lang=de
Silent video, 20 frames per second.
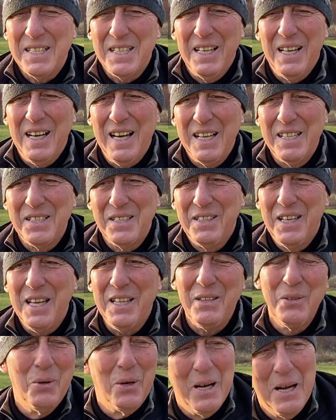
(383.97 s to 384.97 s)
Ja? Also nicht
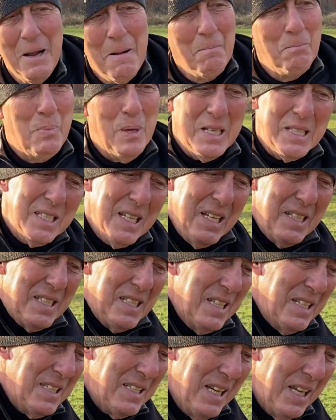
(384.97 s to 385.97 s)
nur Business
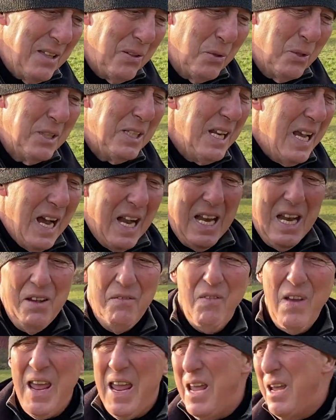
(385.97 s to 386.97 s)
ist nicht nur die
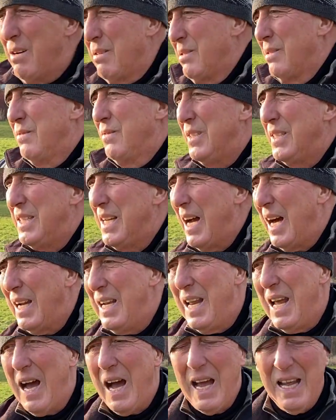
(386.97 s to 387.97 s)
LEW und wie sie
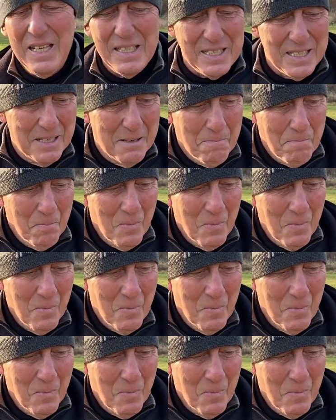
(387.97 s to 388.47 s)
alle heißen,